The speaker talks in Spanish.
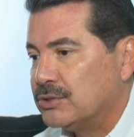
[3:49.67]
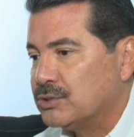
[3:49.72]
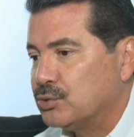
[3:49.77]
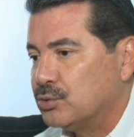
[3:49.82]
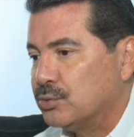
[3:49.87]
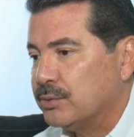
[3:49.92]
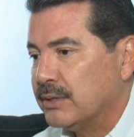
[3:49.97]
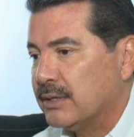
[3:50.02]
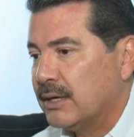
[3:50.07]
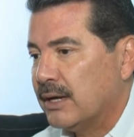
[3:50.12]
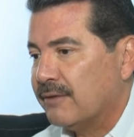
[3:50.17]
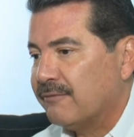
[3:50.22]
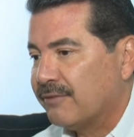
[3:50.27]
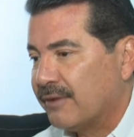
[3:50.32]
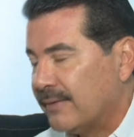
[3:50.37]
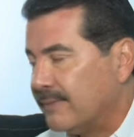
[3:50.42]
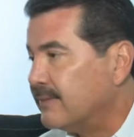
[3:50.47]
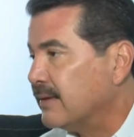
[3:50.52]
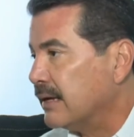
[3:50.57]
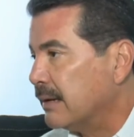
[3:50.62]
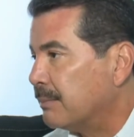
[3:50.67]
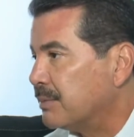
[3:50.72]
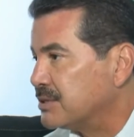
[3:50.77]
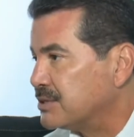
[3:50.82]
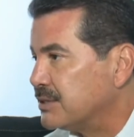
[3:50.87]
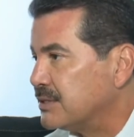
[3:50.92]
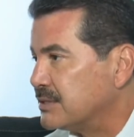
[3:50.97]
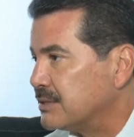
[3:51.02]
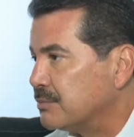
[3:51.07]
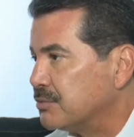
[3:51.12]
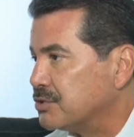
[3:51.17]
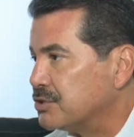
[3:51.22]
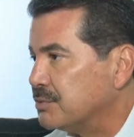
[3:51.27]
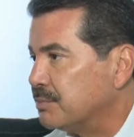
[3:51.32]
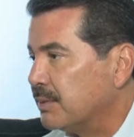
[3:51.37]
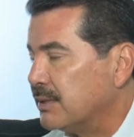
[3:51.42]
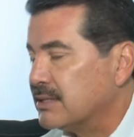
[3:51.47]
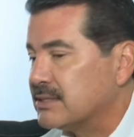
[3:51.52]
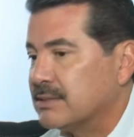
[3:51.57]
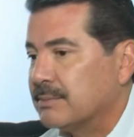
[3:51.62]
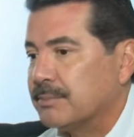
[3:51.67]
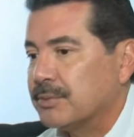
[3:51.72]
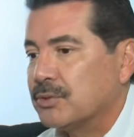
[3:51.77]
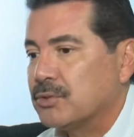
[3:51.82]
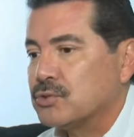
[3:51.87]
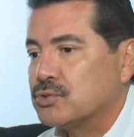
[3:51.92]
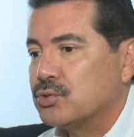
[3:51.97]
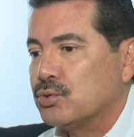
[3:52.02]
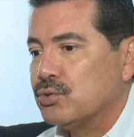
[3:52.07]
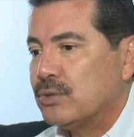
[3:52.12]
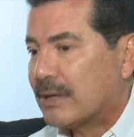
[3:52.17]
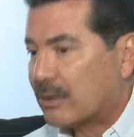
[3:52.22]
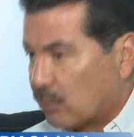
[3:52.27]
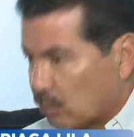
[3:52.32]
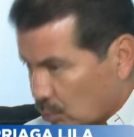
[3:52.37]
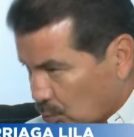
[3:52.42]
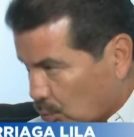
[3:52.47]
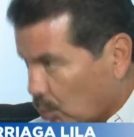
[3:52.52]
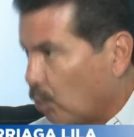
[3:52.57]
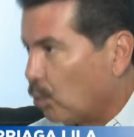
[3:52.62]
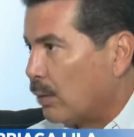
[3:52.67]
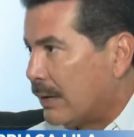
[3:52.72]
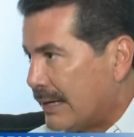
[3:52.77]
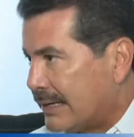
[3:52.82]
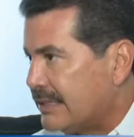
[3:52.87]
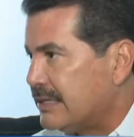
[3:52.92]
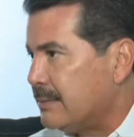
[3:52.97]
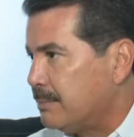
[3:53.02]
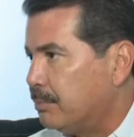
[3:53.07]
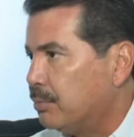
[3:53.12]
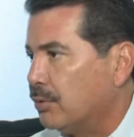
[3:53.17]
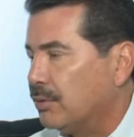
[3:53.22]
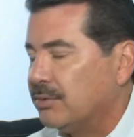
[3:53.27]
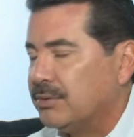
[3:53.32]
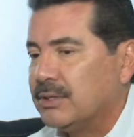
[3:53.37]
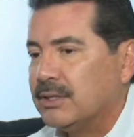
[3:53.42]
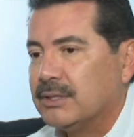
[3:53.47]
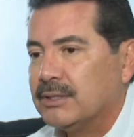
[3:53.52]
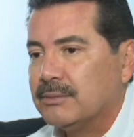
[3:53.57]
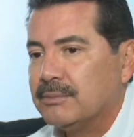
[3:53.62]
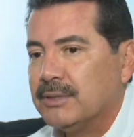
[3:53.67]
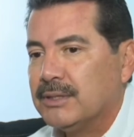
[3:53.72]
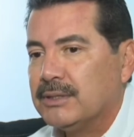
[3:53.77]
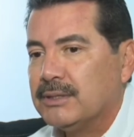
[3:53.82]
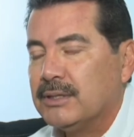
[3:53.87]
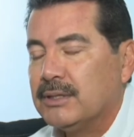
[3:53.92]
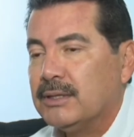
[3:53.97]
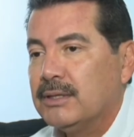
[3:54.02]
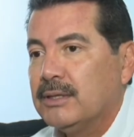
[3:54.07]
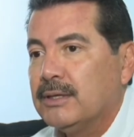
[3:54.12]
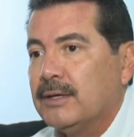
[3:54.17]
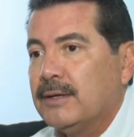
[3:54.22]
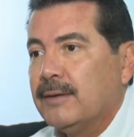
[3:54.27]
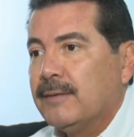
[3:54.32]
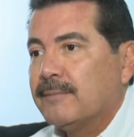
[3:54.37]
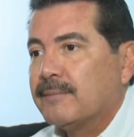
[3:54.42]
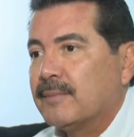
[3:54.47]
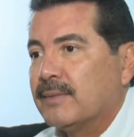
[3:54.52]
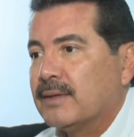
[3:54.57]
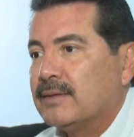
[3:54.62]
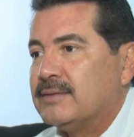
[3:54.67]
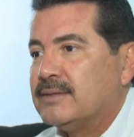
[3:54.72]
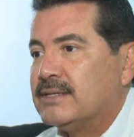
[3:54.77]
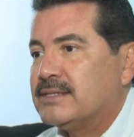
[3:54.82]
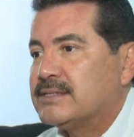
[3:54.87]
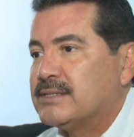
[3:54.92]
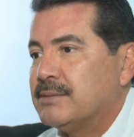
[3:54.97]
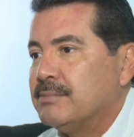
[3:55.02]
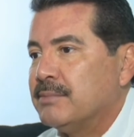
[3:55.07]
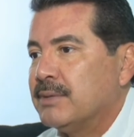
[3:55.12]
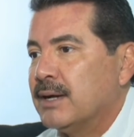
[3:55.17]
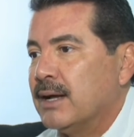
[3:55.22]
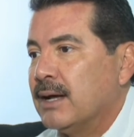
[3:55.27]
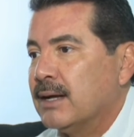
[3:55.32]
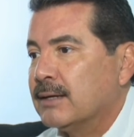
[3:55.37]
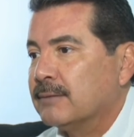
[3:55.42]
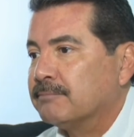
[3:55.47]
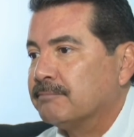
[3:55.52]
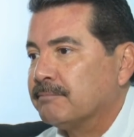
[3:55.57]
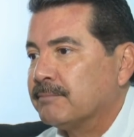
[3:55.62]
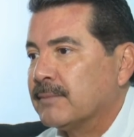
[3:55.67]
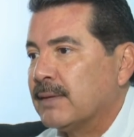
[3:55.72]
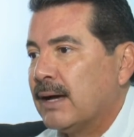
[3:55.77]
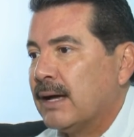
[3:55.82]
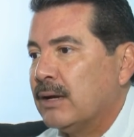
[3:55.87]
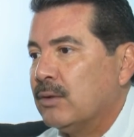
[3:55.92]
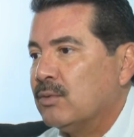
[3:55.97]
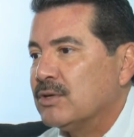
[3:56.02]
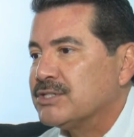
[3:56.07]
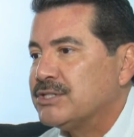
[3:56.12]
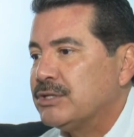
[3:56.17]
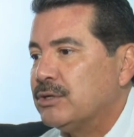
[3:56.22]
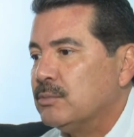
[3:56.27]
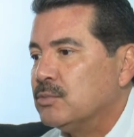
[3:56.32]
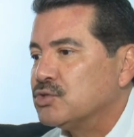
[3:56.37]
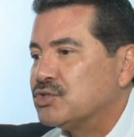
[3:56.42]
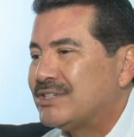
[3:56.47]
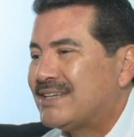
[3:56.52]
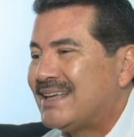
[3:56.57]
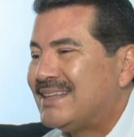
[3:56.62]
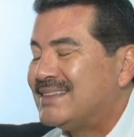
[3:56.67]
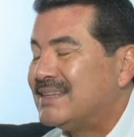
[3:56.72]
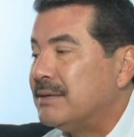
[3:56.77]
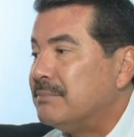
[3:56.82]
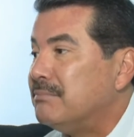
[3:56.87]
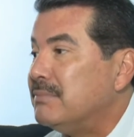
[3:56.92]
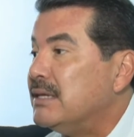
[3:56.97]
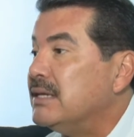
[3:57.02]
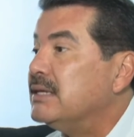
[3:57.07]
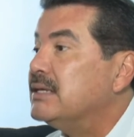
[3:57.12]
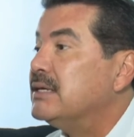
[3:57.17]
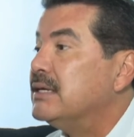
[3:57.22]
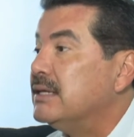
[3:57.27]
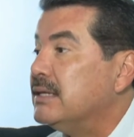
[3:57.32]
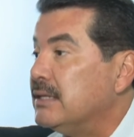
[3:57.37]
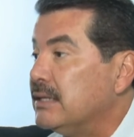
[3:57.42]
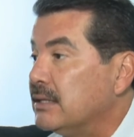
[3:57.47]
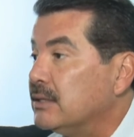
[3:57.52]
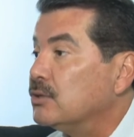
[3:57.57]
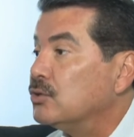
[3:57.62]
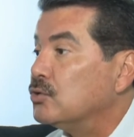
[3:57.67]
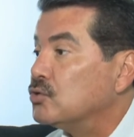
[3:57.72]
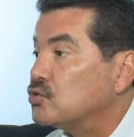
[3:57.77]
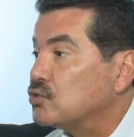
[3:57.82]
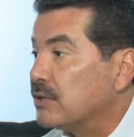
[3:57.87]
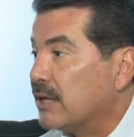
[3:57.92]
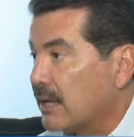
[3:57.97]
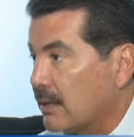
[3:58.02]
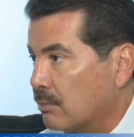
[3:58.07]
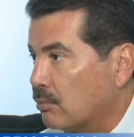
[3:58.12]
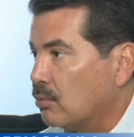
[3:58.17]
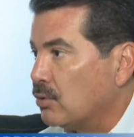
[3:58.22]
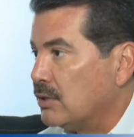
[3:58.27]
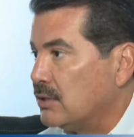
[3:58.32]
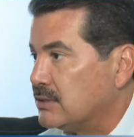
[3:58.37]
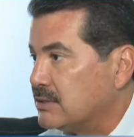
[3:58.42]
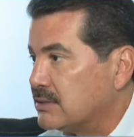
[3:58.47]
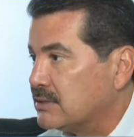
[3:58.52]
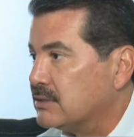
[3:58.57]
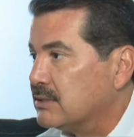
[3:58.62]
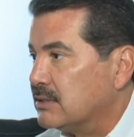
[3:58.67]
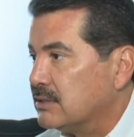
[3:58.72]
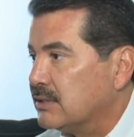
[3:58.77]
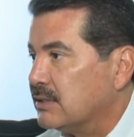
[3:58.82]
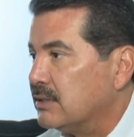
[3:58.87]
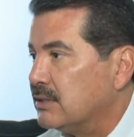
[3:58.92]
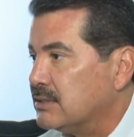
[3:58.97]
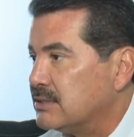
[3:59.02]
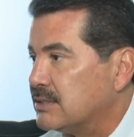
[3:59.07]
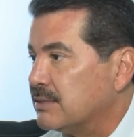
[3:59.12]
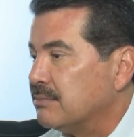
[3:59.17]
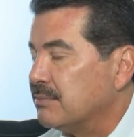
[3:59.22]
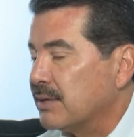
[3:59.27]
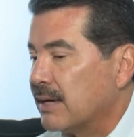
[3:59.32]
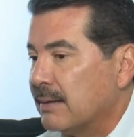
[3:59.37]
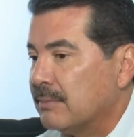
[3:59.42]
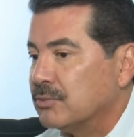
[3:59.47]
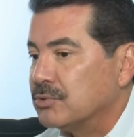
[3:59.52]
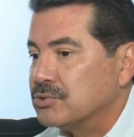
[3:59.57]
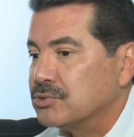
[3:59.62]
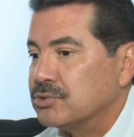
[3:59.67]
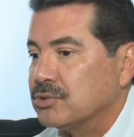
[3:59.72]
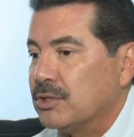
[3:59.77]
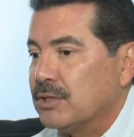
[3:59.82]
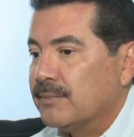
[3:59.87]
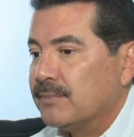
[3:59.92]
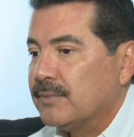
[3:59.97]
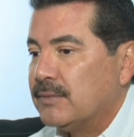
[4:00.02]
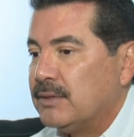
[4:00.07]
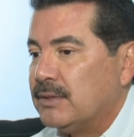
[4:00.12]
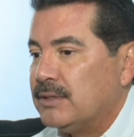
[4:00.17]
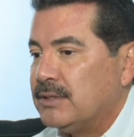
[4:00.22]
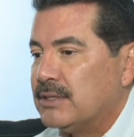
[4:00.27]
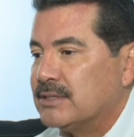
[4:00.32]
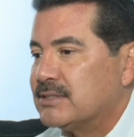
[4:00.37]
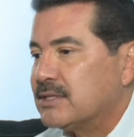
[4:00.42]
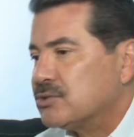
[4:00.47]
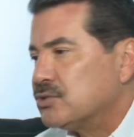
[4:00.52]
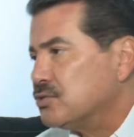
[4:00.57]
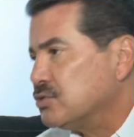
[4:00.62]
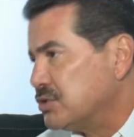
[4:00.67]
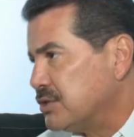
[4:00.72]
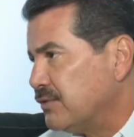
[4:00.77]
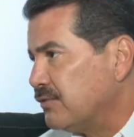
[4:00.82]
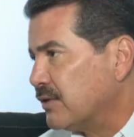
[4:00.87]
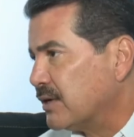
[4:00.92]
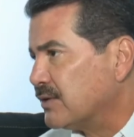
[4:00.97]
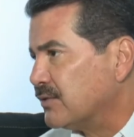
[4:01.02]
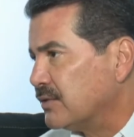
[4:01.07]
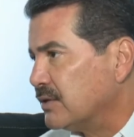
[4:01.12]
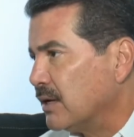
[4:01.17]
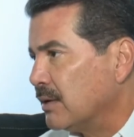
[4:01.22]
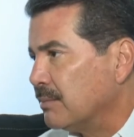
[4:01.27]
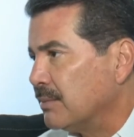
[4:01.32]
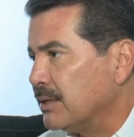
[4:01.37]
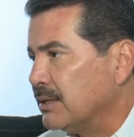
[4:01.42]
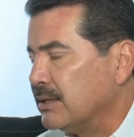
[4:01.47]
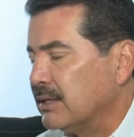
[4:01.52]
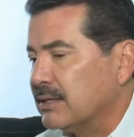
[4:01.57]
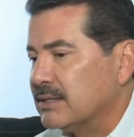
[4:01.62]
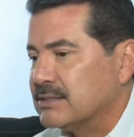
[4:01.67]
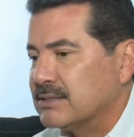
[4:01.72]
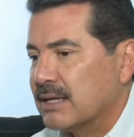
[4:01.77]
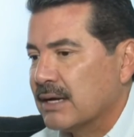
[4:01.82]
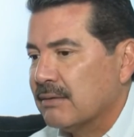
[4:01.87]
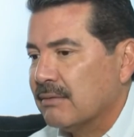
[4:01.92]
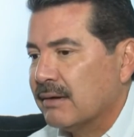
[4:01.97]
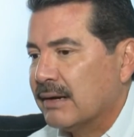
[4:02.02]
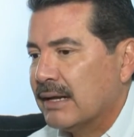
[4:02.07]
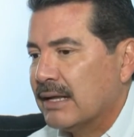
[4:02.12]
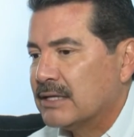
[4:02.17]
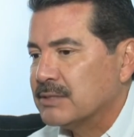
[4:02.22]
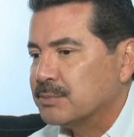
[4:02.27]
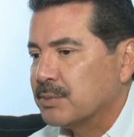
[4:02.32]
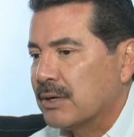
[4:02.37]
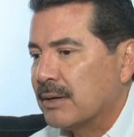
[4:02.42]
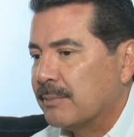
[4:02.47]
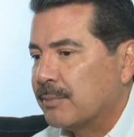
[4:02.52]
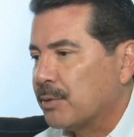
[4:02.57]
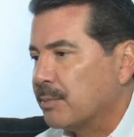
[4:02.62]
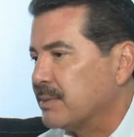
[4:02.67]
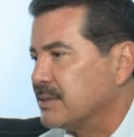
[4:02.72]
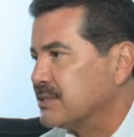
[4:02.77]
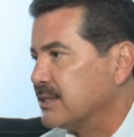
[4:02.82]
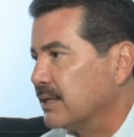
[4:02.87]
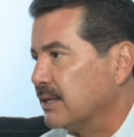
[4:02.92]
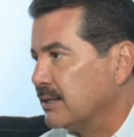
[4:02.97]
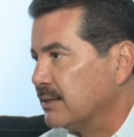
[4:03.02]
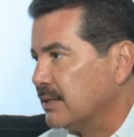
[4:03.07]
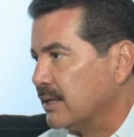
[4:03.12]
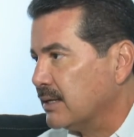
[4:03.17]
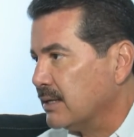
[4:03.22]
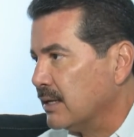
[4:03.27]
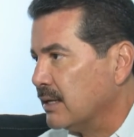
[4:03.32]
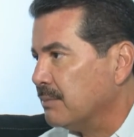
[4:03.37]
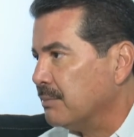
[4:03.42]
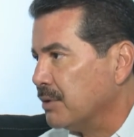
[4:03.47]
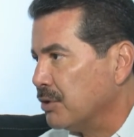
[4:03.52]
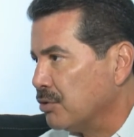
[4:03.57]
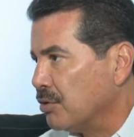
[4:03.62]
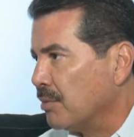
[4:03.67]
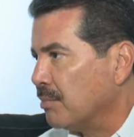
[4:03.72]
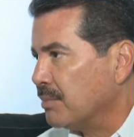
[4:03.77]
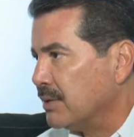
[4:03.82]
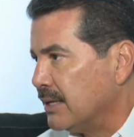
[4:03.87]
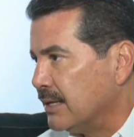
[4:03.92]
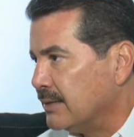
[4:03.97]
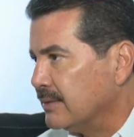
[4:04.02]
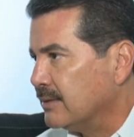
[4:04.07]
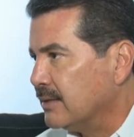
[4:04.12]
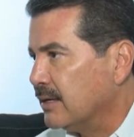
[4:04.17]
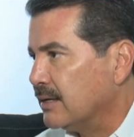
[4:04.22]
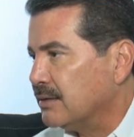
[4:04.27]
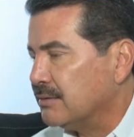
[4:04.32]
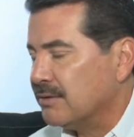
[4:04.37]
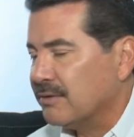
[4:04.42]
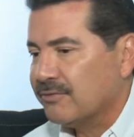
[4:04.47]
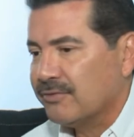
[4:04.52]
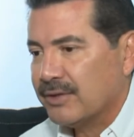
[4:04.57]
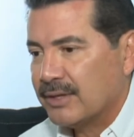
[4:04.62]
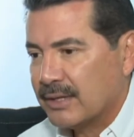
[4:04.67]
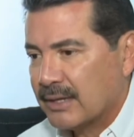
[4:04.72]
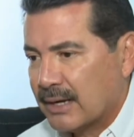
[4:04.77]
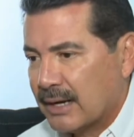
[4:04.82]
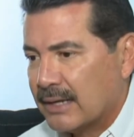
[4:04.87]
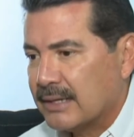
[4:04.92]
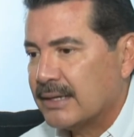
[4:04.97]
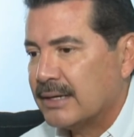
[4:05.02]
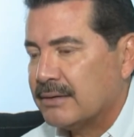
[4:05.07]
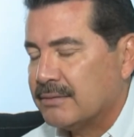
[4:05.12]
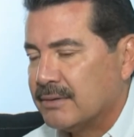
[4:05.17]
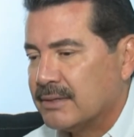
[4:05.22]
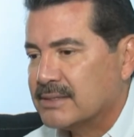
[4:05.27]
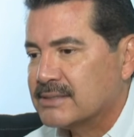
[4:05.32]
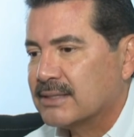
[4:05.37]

estuve al frente de la presidencia municipal de San Pedro Cholula con todo el equipo, evidentemente, de sembrar algo así como 7.500 árboles. Eh, sembramos y estas son cifras finalmente que están avaladas por la propia Secretaría de Medio Ambiente a nivel federal y a nivel